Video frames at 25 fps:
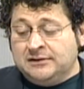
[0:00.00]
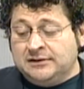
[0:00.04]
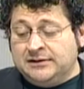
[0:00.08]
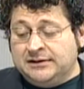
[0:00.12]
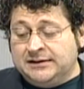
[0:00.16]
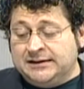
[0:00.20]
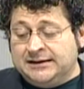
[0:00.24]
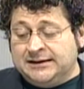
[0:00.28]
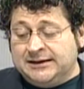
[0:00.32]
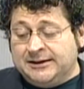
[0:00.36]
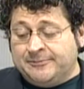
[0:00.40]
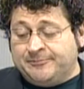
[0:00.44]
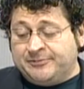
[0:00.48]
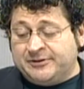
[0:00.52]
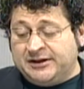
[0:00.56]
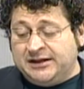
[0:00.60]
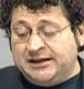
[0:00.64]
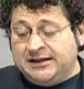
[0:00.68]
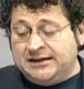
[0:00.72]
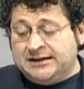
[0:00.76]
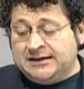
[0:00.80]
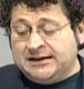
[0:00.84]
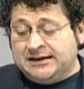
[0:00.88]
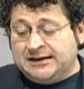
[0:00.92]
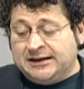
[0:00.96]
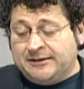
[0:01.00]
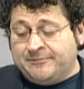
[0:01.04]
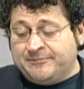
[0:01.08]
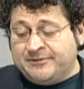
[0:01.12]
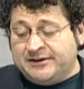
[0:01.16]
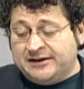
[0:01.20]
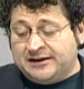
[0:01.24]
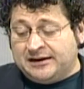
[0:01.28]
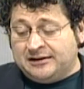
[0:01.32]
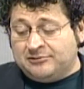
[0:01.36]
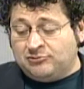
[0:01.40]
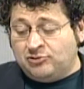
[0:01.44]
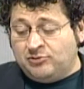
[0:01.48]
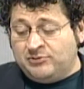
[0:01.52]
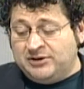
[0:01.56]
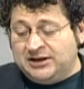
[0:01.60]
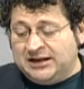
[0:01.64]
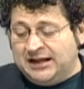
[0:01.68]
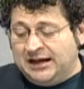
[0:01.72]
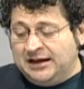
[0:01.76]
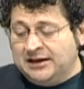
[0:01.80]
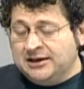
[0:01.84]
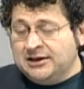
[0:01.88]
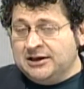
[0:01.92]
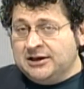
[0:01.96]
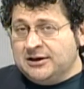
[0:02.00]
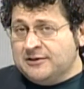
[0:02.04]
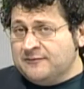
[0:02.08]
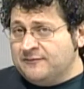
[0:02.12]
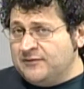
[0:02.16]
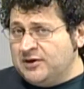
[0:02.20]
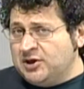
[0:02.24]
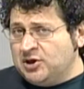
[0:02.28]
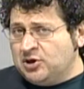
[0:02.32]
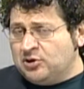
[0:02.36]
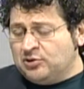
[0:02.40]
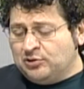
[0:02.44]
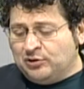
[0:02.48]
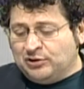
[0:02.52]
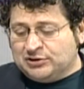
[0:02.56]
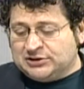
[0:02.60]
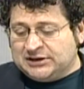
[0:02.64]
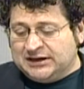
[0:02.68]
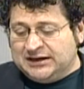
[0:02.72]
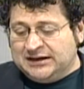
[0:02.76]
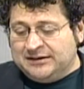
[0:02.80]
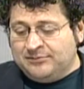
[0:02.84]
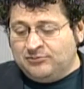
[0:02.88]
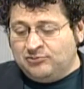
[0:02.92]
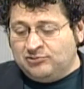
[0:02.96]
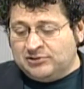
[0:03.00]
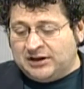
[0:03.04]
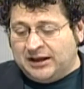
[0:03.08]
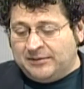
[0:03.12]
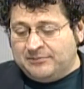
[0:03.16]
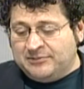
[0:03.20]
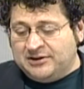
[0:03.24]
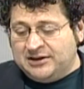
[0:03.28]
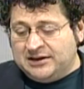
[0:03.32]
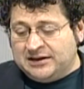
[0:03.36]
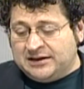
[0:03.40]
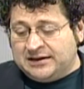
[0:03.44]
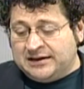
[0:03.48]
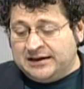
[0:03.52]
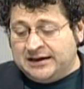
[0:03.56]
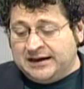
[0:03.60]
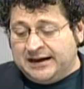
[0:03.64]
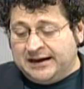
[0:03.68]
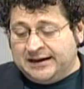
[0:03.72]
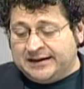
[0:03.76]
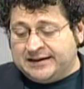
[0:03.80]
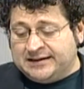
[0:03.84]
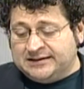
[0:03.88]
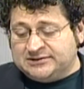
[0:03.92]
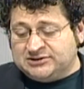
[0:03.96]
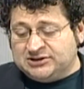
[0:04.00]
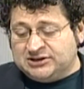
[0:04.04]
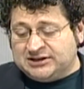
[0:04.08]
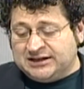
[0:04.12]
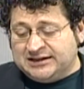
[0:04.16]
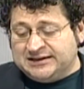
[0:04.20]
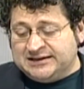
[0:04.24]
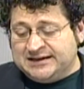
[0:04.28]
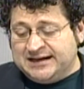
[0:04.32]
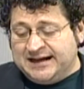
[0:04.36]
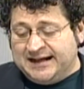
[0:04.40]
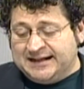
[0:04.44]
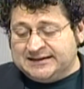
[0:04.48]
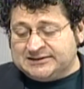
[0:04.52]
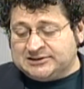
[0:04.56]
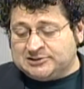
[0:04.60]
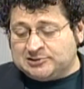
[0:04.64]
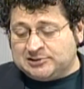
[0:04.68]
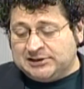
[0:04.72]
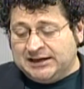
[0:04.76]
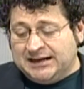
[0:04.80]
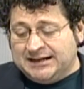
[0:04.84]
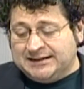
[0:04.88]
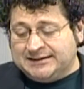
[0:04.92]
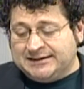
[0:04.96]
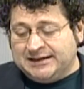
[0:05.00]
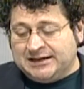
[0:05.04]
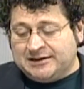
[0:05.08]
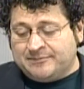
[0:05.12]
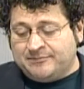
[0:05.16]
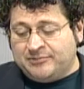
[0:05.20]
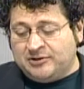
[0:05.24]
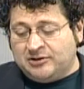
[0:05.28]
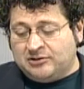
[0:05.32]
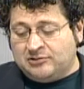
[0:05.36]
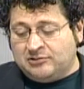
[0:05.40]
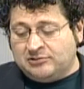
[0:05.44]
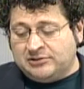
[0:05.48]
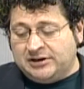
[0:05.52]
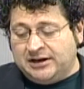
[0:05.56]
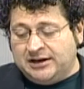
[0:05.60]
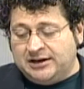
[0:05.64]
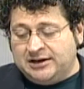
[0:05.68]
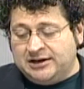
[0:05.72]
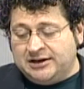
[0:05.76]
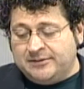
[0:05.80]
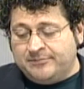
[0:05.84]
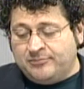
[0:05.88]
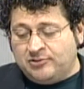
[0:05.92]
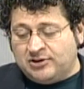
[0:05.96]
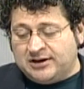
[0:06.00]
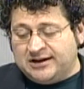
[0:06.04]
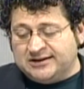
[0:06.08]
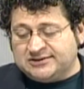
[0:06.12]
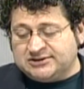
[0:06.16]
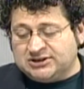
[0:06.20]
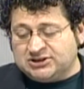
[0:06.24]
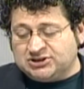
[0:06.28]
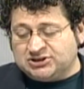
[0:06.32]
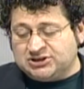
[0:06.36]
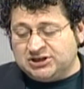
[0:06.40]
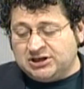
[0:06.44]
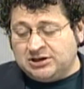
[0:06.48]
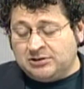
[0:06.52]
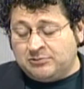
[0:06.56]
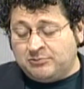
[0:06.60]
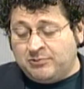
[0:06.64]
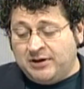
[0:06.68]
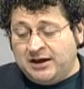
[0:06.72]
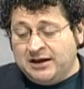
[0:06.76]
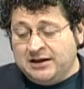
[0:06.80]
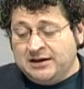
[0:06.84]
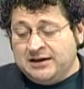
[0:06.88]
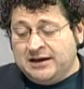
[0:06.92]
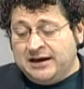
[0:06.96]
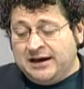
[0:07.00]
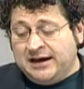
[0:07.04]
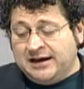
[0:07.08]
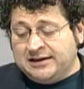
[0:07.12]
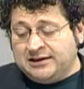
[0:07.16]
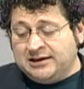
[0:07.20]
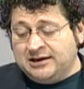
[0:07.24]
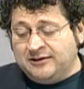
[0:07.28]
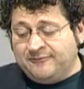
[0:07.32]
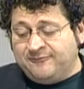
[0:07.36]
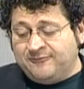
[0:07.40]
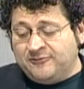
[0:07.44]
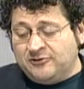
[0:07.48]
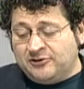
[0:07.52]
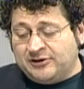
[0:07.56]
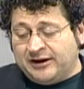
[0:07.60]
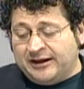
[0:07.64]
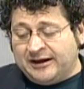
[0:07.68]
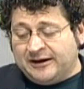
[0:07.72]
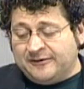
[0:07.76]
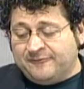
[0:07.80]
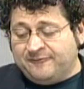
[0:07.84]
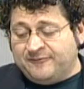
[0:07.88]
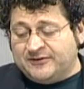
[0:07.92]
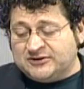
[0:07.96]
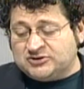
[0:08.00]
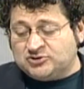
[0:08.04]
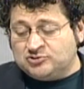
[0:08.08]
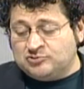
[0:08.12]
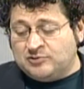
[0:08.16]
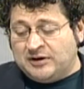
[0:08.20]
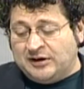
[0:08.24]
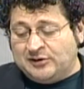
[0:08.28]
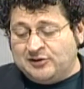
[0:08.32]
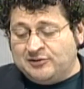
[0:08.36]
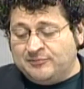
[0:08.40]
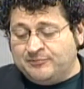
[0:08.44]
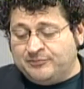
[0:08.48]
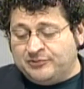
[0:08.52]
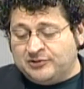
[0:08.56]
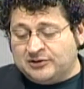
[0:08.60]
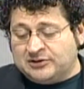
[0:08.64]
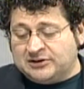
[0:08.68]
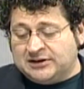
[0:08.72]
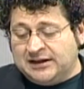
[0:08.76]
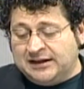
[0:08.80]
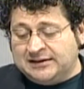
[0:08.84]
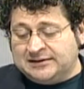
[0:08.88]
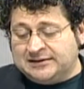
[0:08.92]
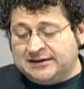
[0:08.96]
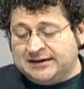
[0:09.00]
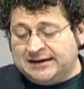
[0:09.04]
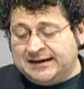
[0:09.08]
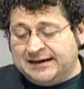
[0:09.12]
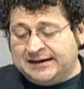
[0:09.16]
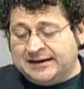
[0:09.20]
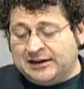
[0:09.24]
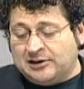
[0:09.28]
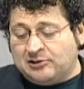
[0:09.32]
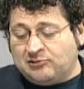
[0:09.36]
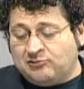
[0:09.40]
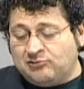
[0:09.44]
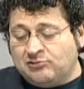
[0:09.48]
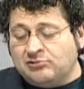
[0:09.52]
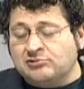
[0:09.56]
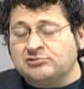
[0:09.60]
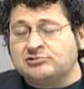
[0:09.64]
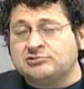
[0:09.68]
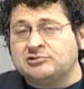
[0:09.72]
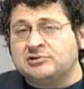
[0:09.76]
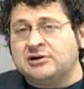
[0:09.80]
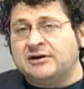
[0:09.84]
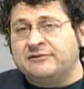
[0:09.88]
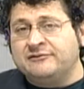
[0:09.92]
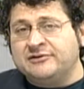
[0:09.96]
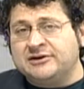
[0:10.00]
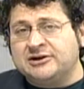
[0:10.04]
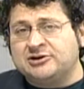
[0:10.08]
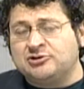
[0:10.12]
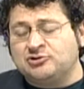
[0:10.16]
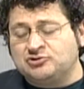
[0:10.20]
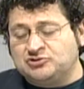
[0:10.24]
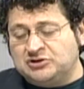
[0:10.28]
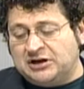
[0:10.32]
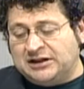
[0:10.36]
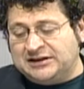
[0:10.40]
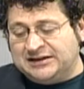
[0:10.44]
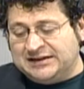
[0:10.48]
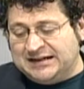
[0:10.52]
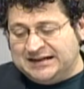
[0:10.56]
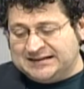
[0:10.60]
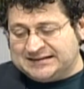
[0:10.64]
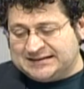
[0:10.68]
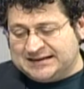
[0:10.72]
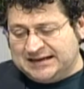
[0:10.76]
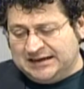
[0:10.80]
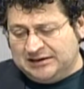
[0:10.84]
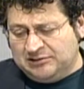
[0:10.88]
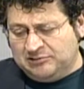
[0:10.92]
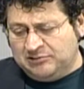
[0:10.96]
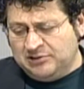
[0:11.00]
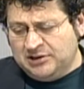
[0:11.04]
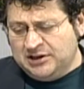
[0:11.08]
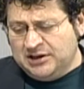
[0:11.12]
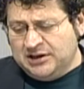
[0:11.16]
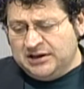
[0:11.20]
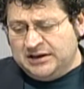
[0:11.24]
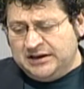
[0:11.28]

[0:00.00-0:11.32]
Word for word: eh, la Priglia, la PR2000 vincono tra le mura amiche anche Città di Anzio nel derby con il Libo Calcia 5 ed il Flora che fa sua un'importante gara contro la Virtus Latina Scalo.